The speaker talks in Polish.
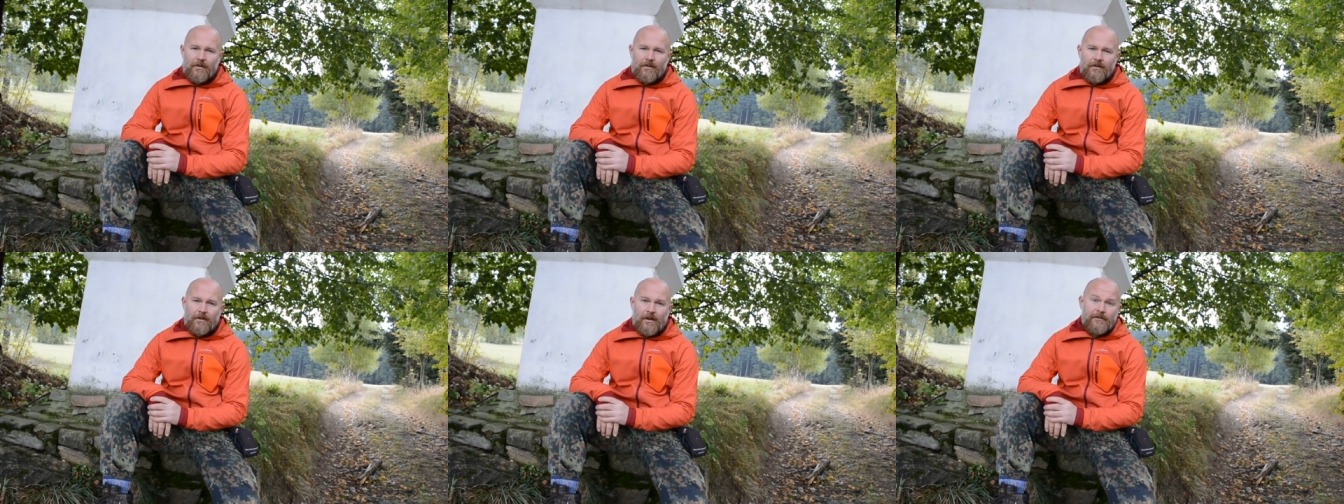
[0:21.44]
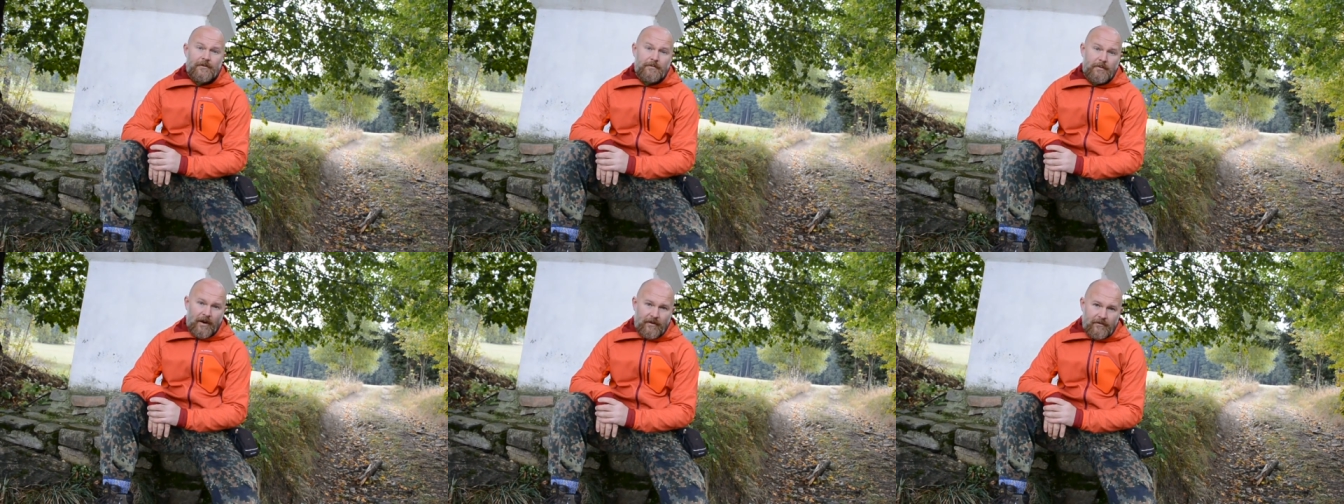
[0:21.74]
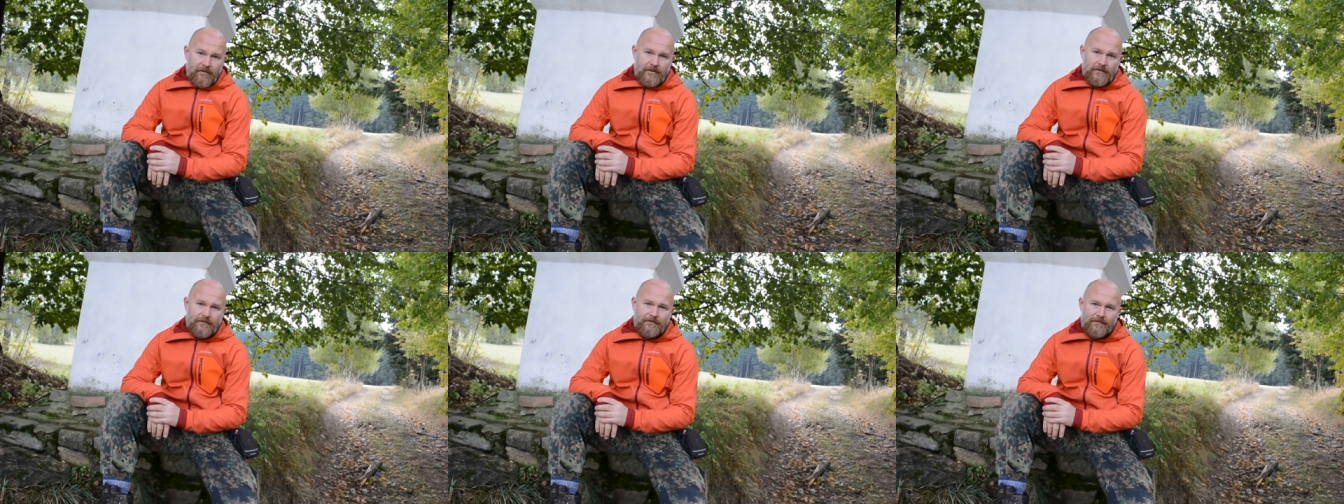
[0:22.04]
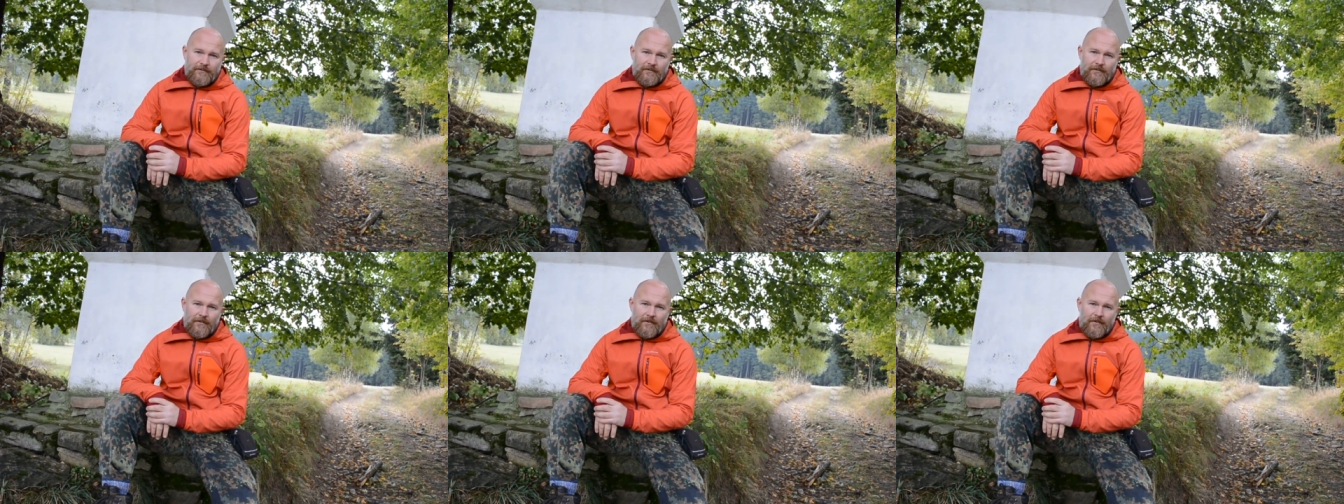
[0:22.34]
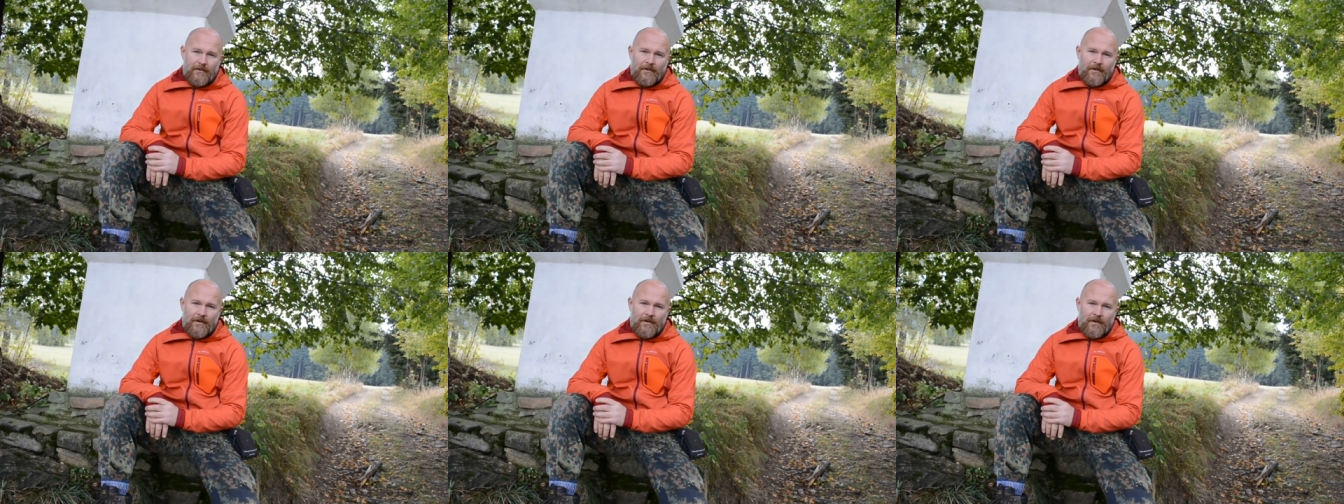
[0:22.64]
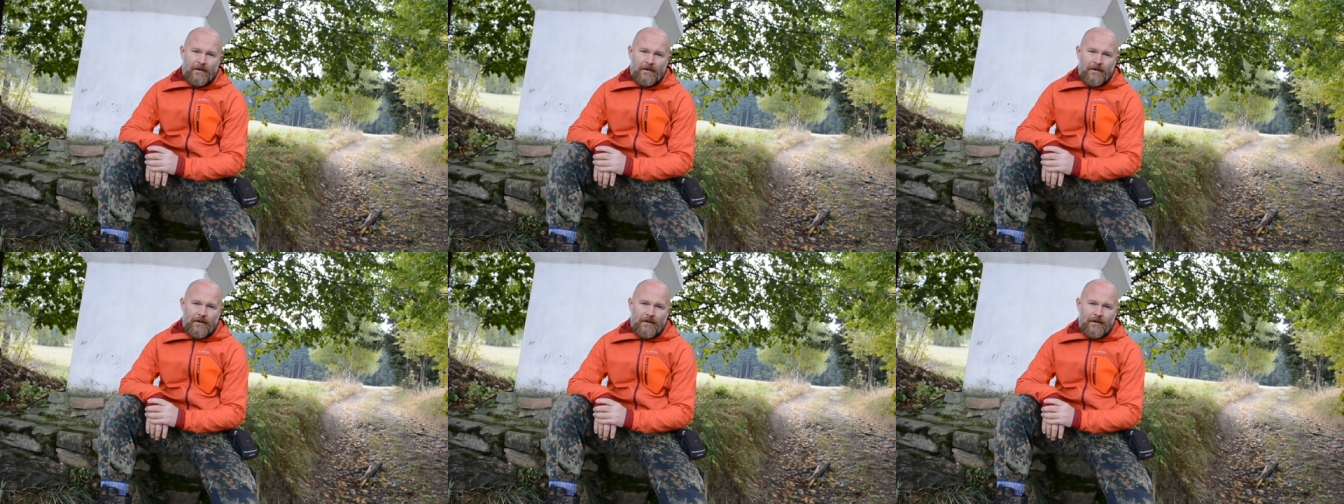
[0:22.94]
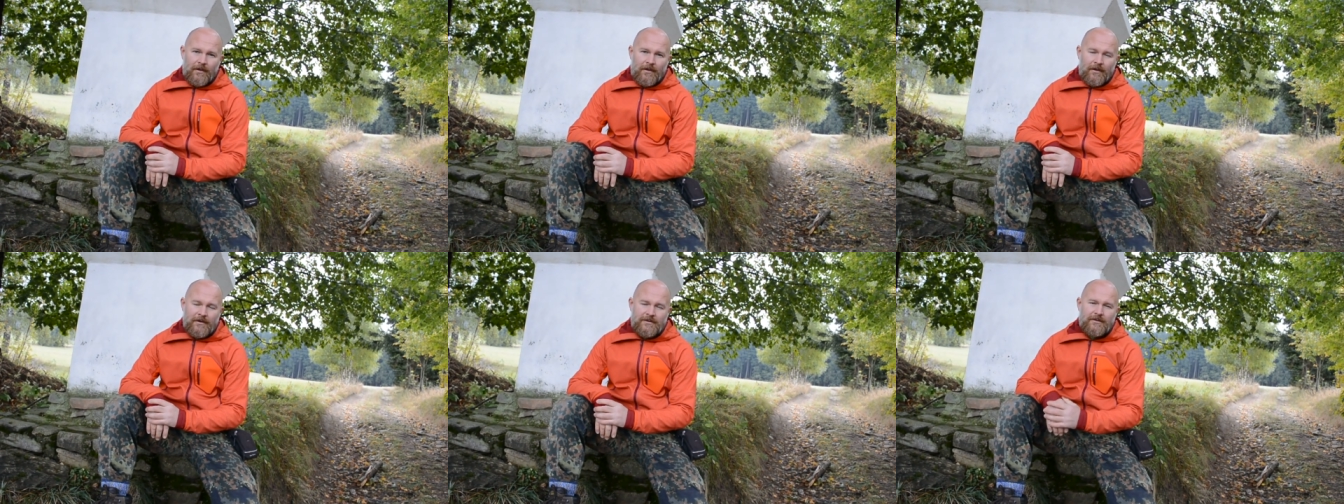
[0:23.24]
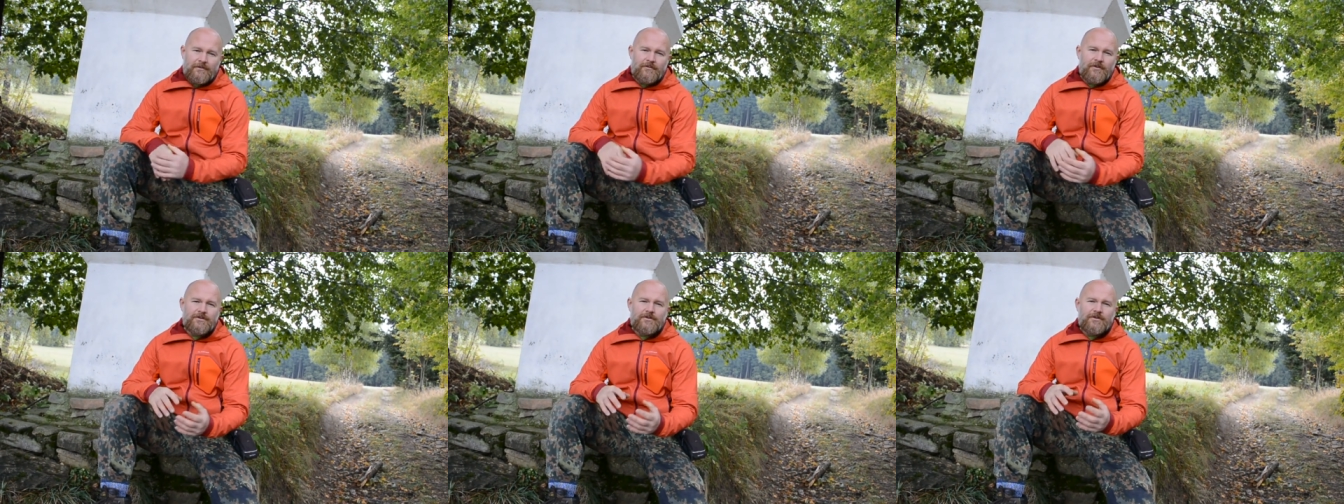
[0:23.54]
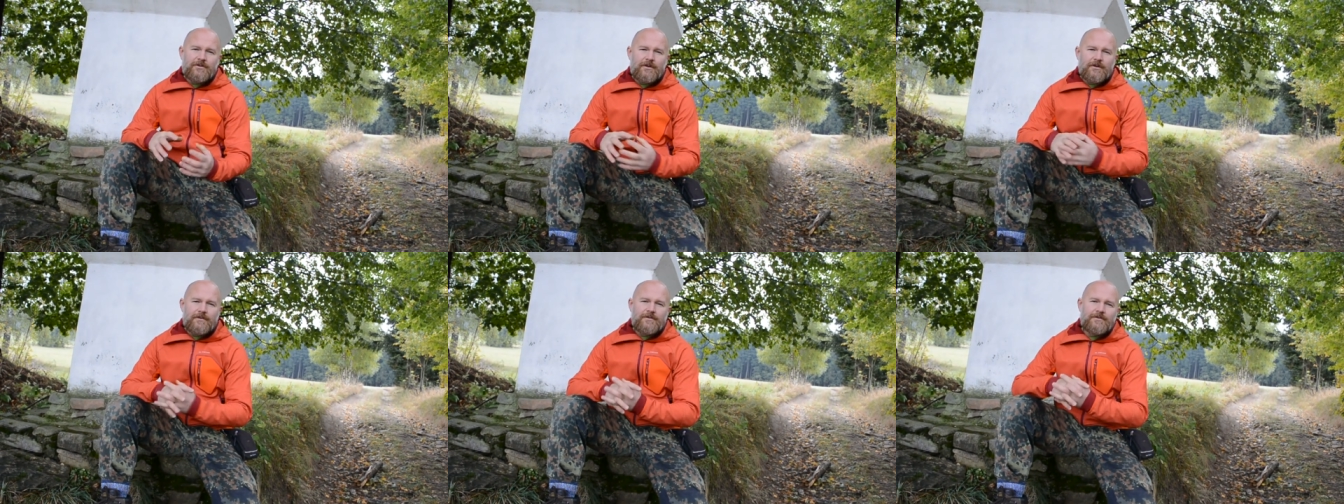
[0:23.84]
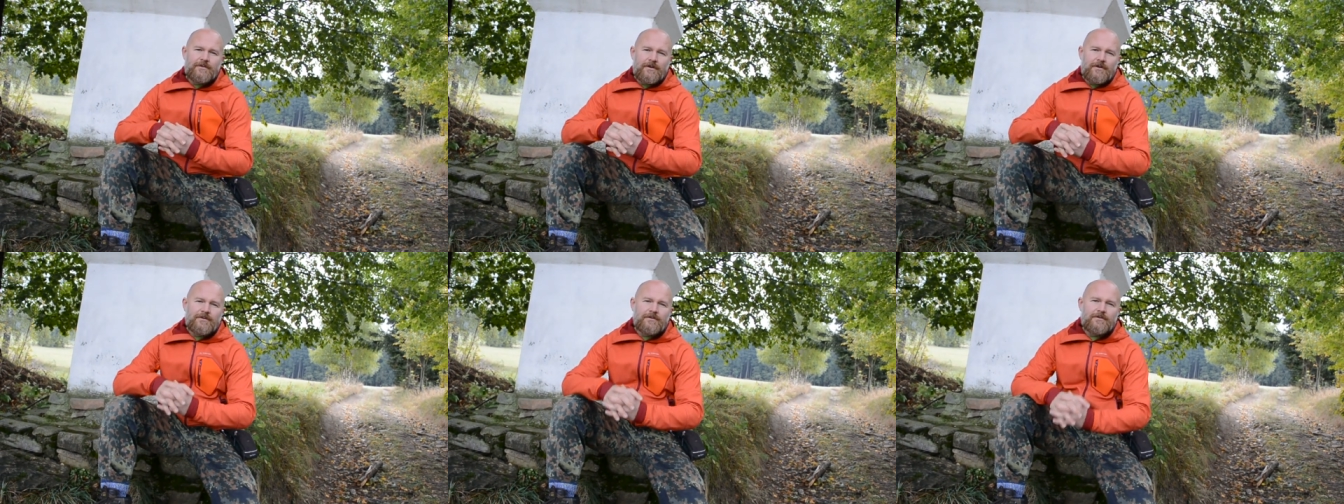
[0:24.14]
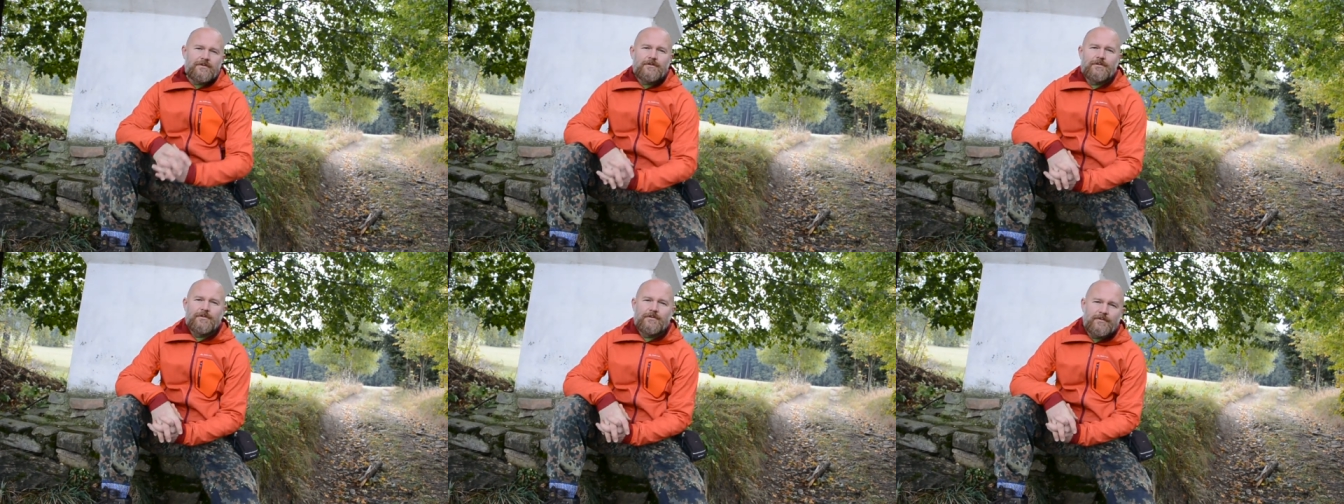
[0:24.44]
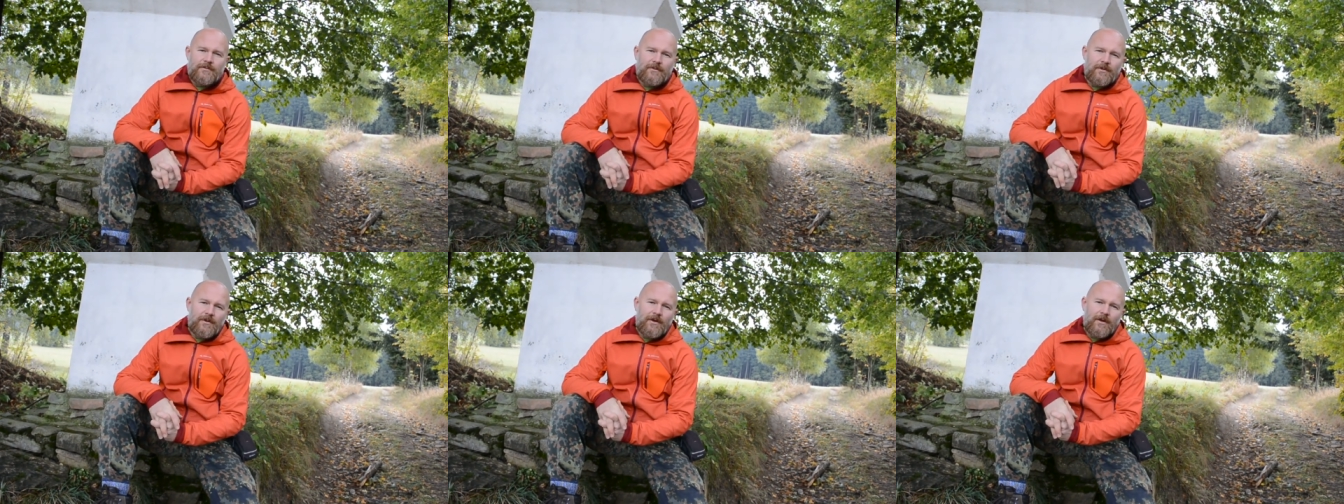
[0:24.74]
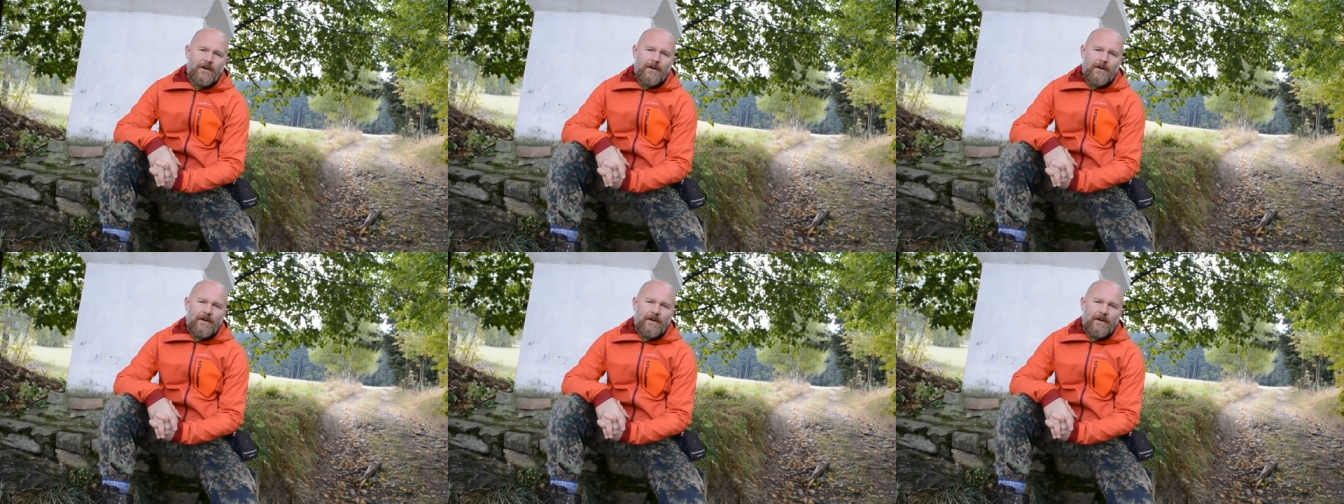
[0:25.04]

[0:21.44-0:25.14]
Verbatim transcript: na wyprawie. Jestem właśnie teraz w centrum